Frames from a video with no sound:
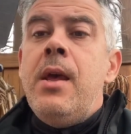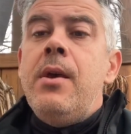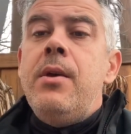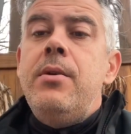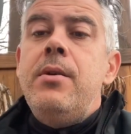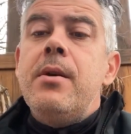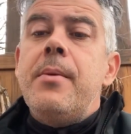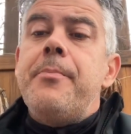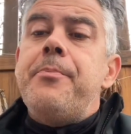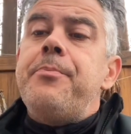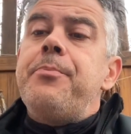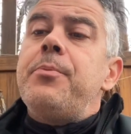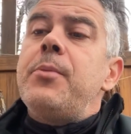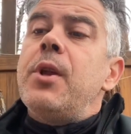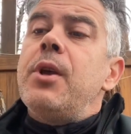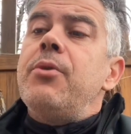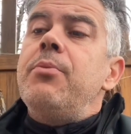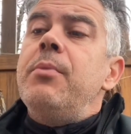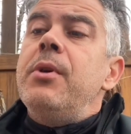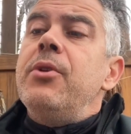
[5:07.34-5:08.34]
Hier
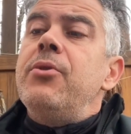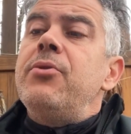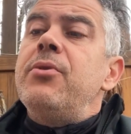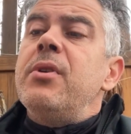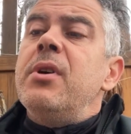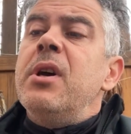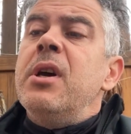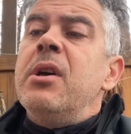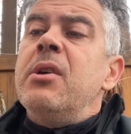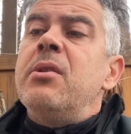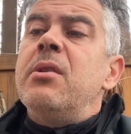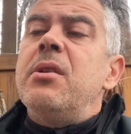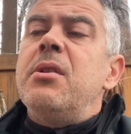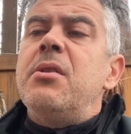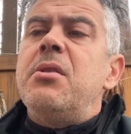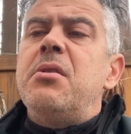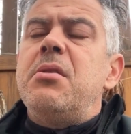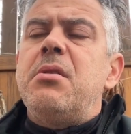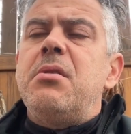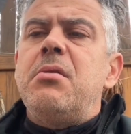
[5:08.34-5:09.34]
das Messer eigentlich
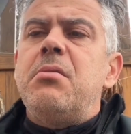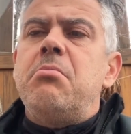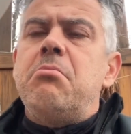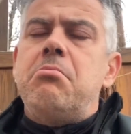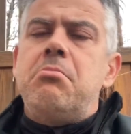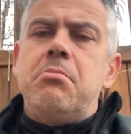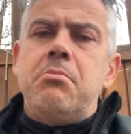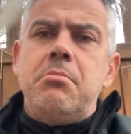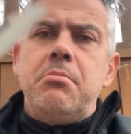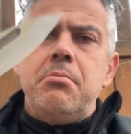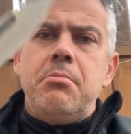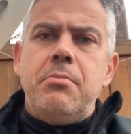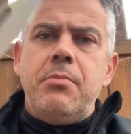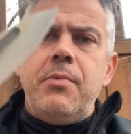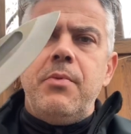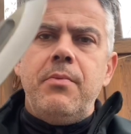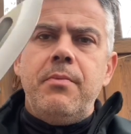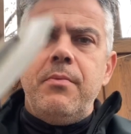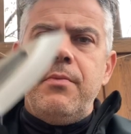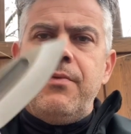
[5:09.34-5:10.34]

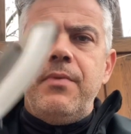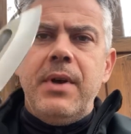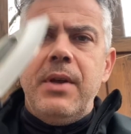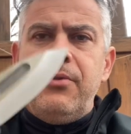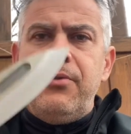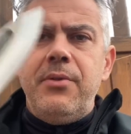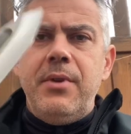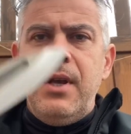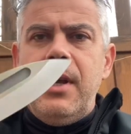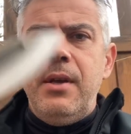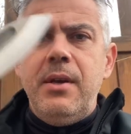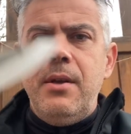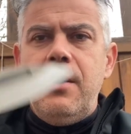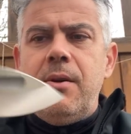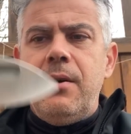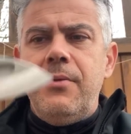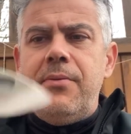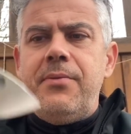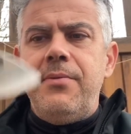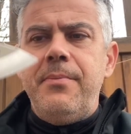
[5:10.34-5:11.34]
fast
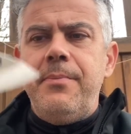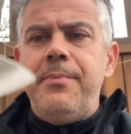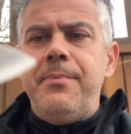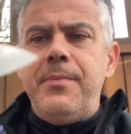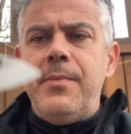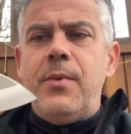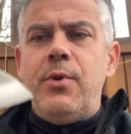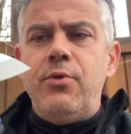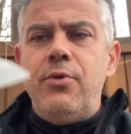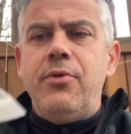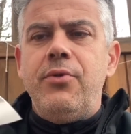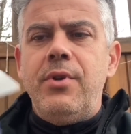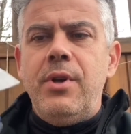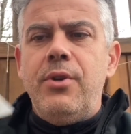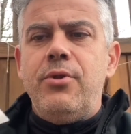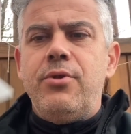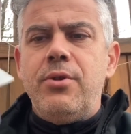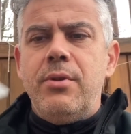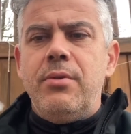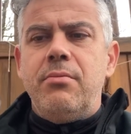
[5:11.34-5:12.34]
eingelaufen. Also es
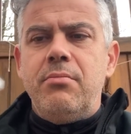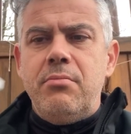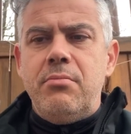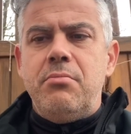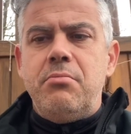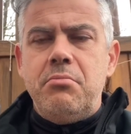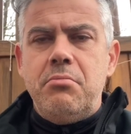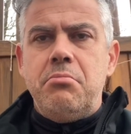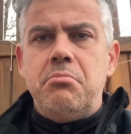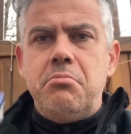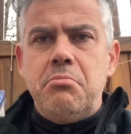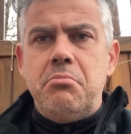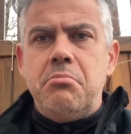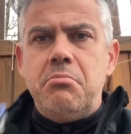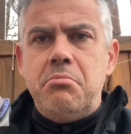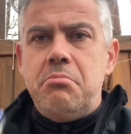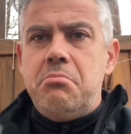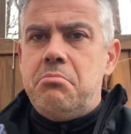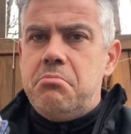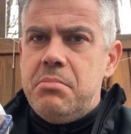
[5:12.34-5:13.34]
geht schon
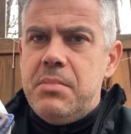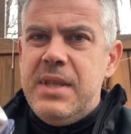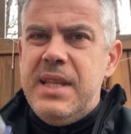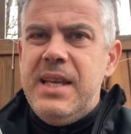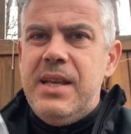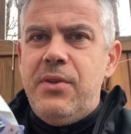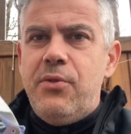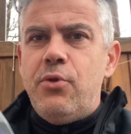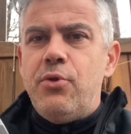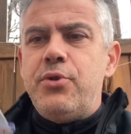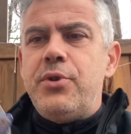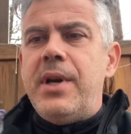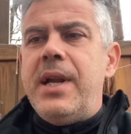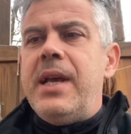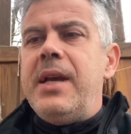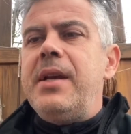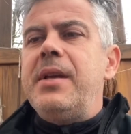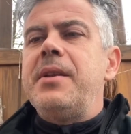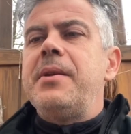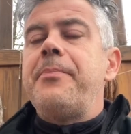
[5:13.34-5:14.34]
nicht so
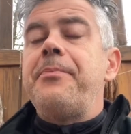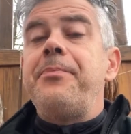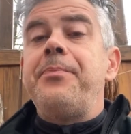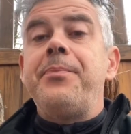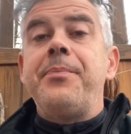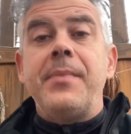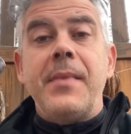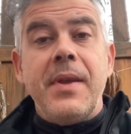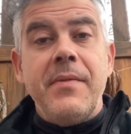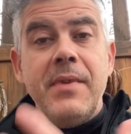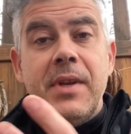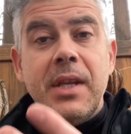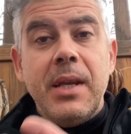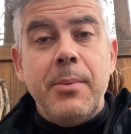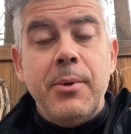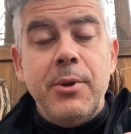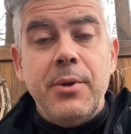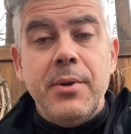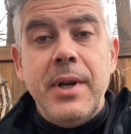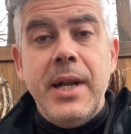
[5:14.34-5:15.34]
schlecht, wird aber
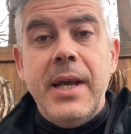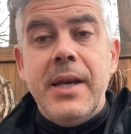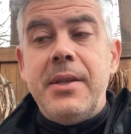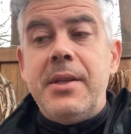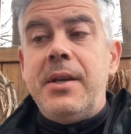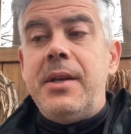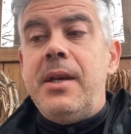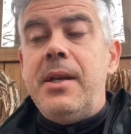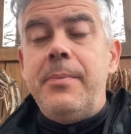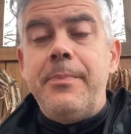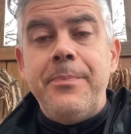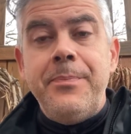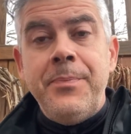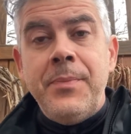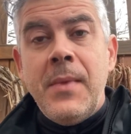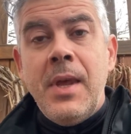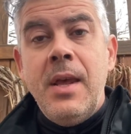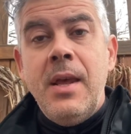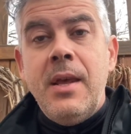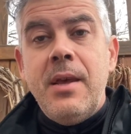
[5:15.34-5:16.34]
noch leichter gehen,
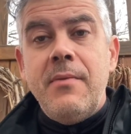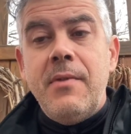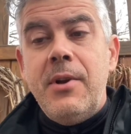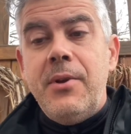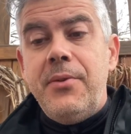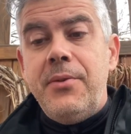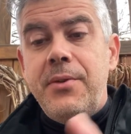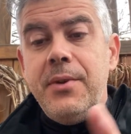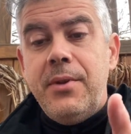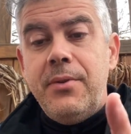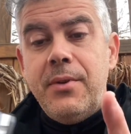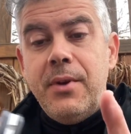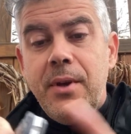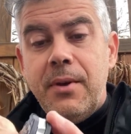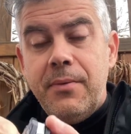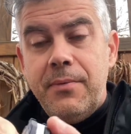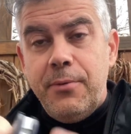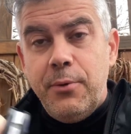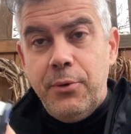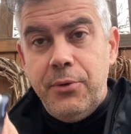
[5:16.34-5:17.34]
weil ich diese
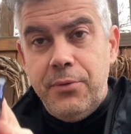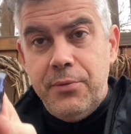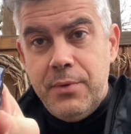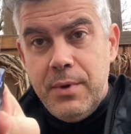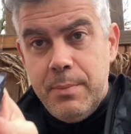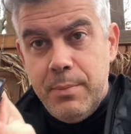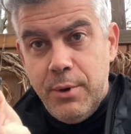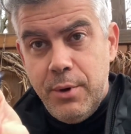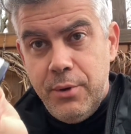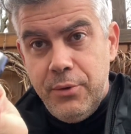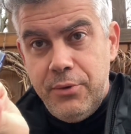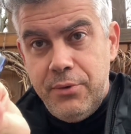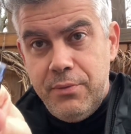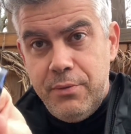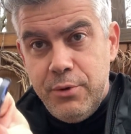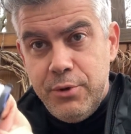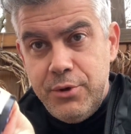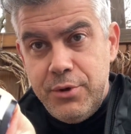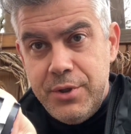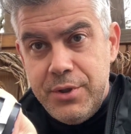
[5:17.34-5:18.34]

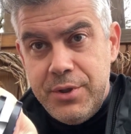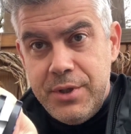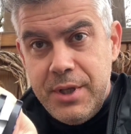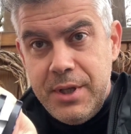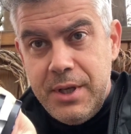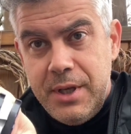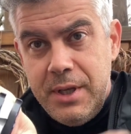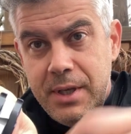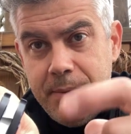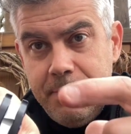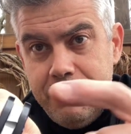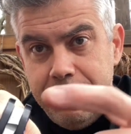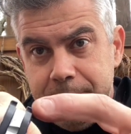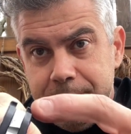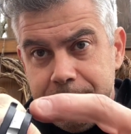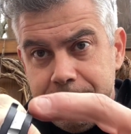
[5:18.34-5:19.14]
Phosphor-Bronze-Washers da drinnen.